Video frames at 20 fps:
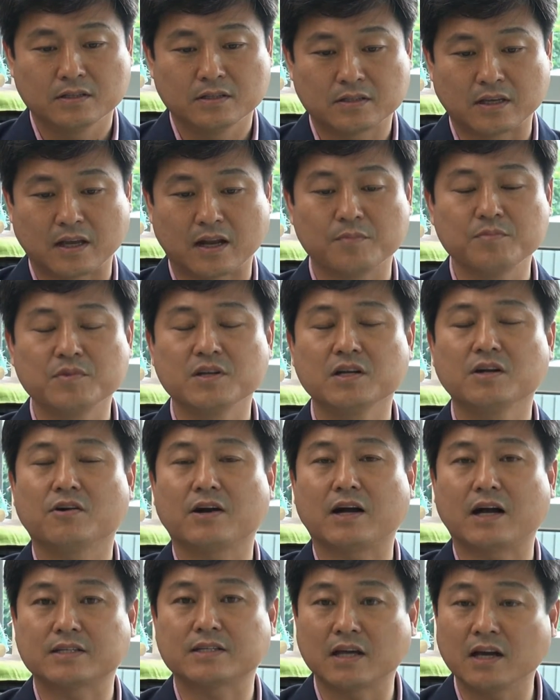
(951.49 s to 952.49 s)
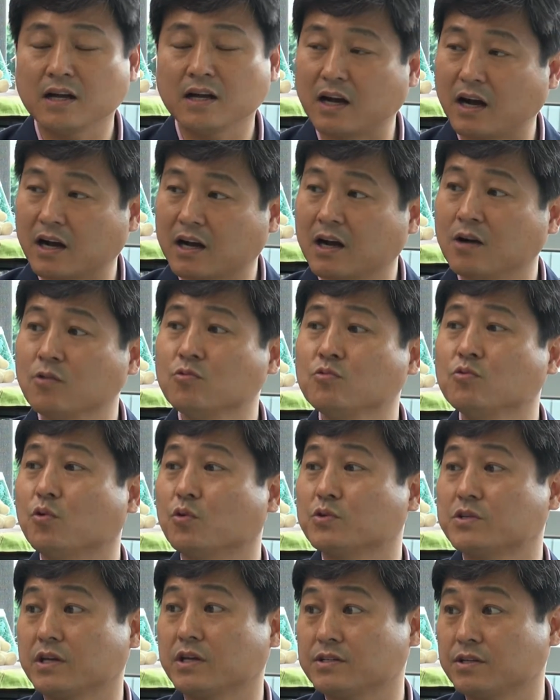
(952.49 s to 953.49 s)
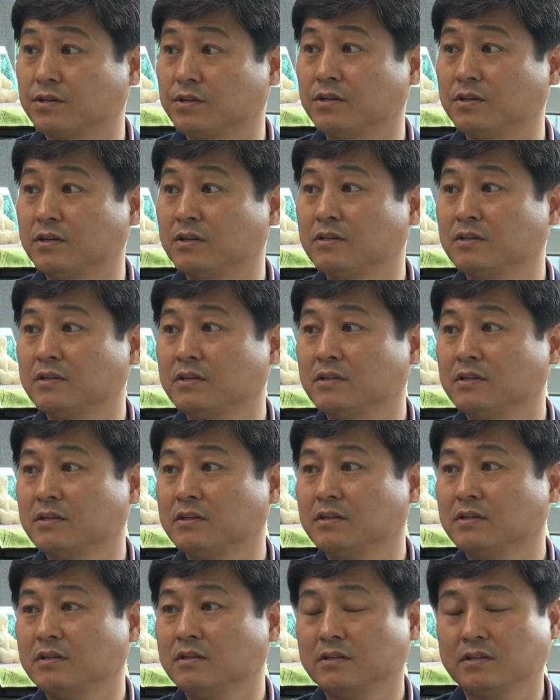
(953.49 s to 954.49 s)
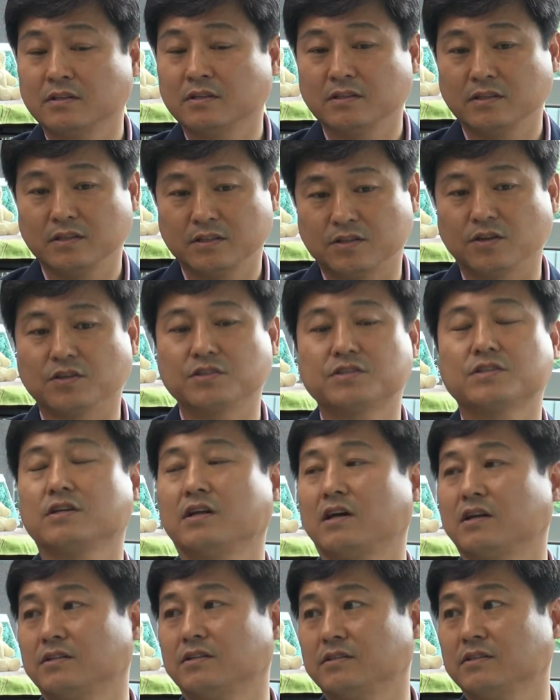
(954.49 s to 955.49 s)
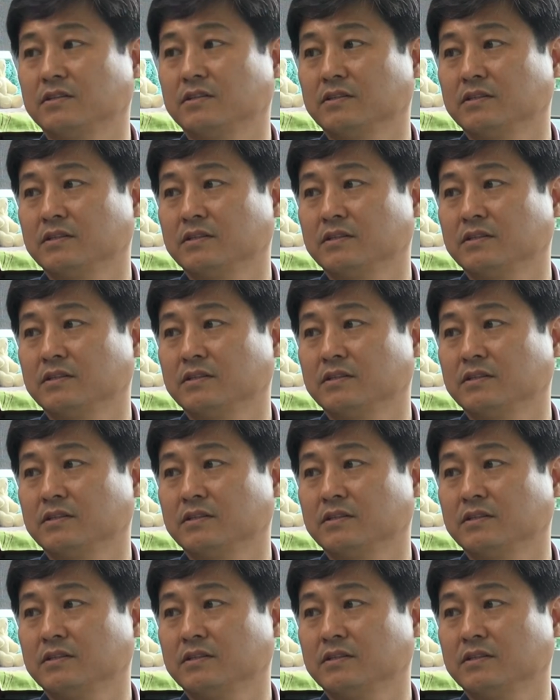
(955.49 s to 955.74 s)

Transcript: 사람들과 가장 가까운 곳에서 이 정치를 하는,